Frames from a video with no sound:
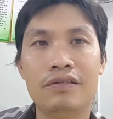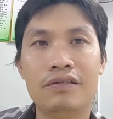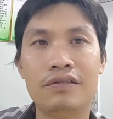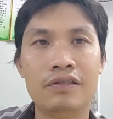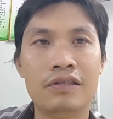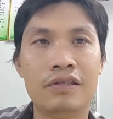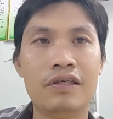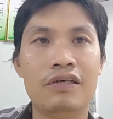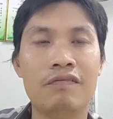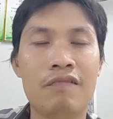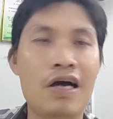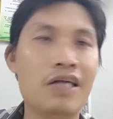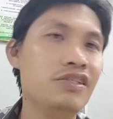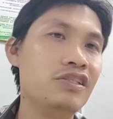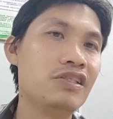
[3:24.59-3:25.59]
啊，
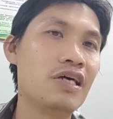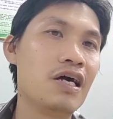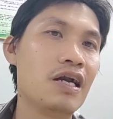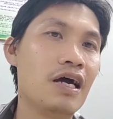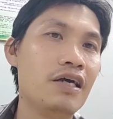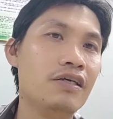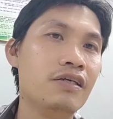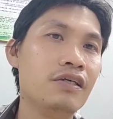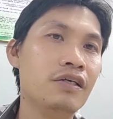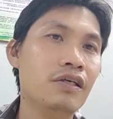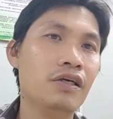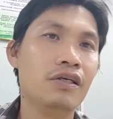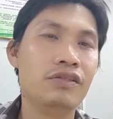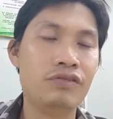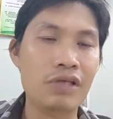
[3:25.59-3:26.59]
繁殖上来。
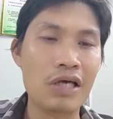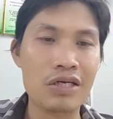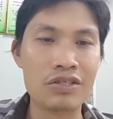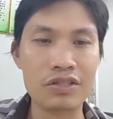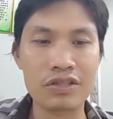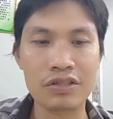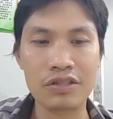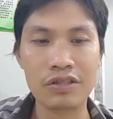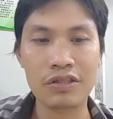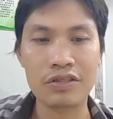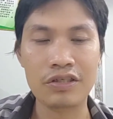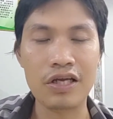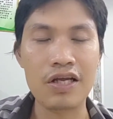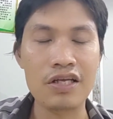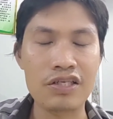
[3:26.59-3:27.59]
只要是
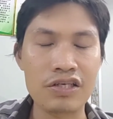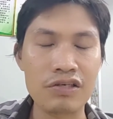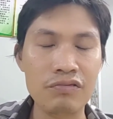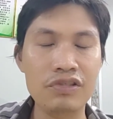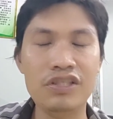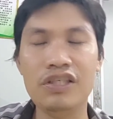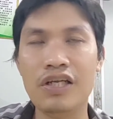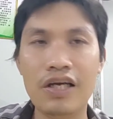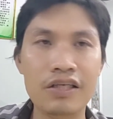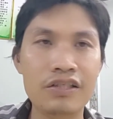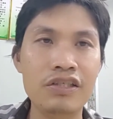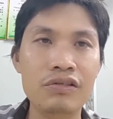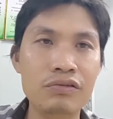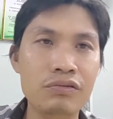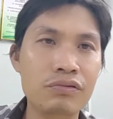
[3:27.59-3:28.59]
现在秋季呢，
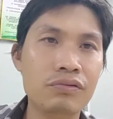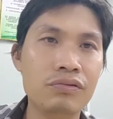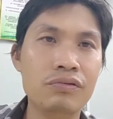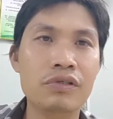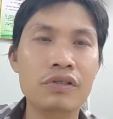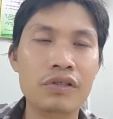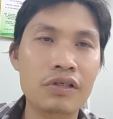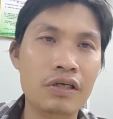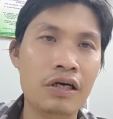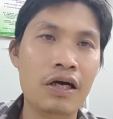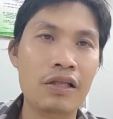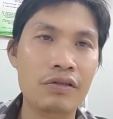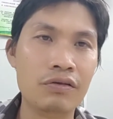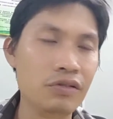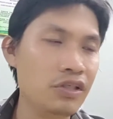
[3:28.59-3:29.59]
进入
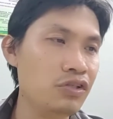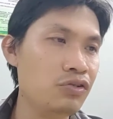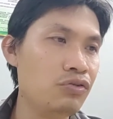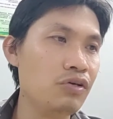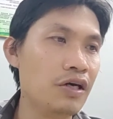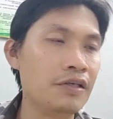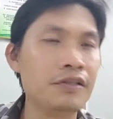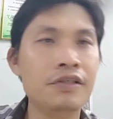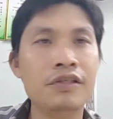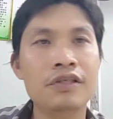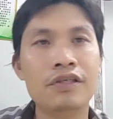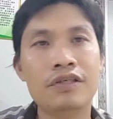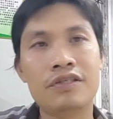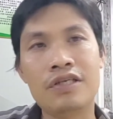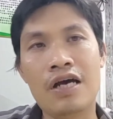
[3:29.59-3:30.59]
很多地区啊，
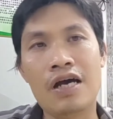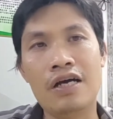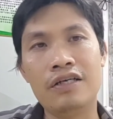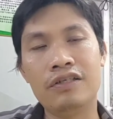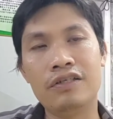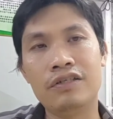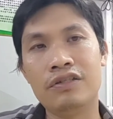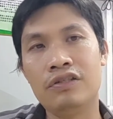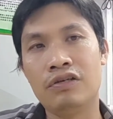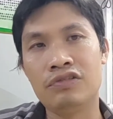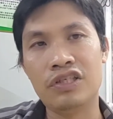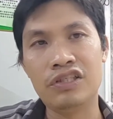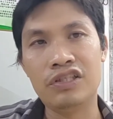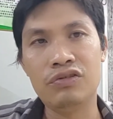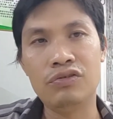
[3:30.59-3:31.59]
像有
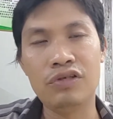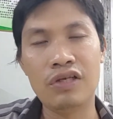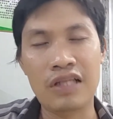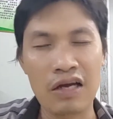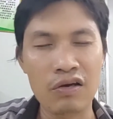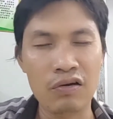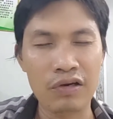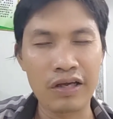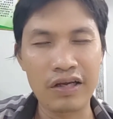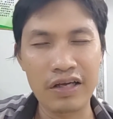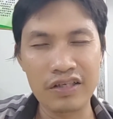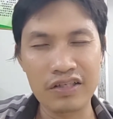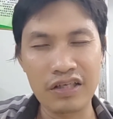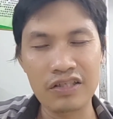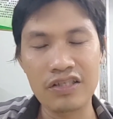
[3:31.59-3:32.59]
些地区它有零
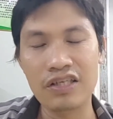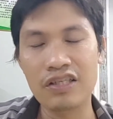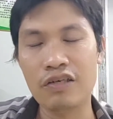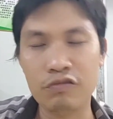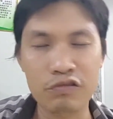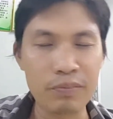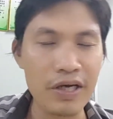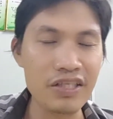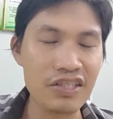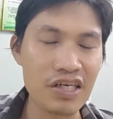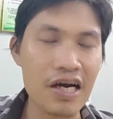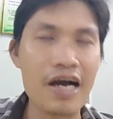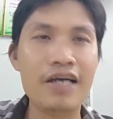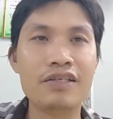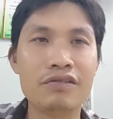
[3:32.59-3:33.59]
零星星的五倍子
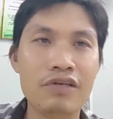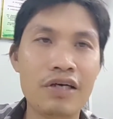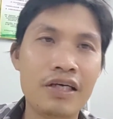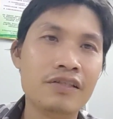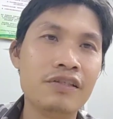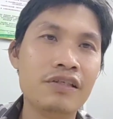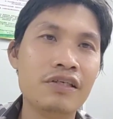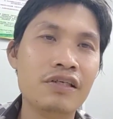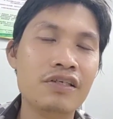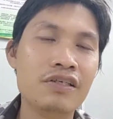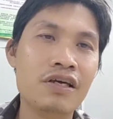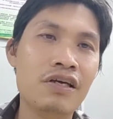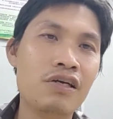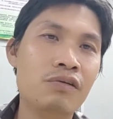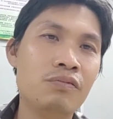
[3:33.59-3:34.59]
开，是吧？
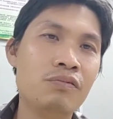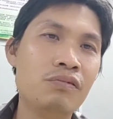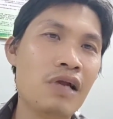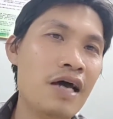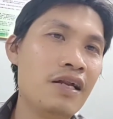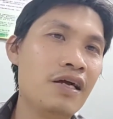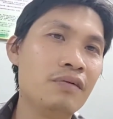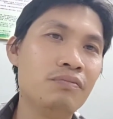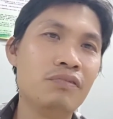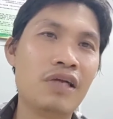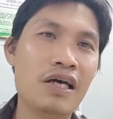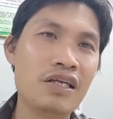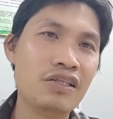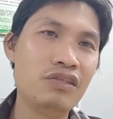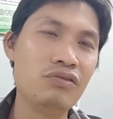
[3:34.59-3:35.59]
像那个湖南啊，湖
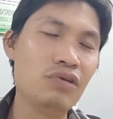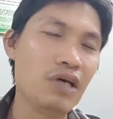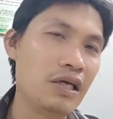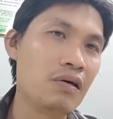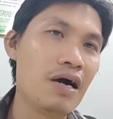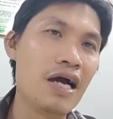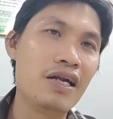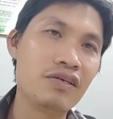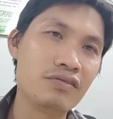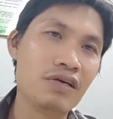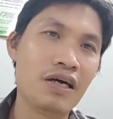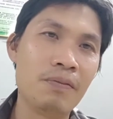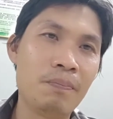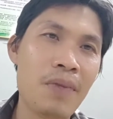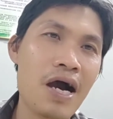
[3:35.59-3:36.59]
南的地区很快的是
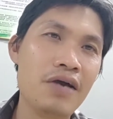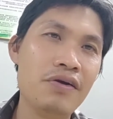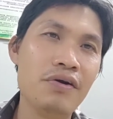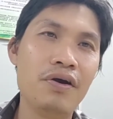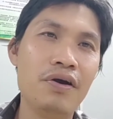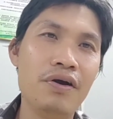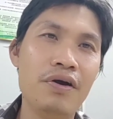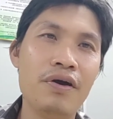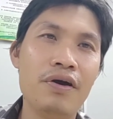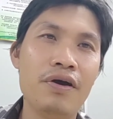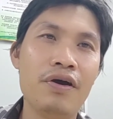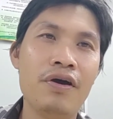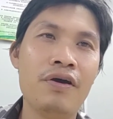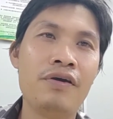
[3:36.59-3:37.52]
吧？八月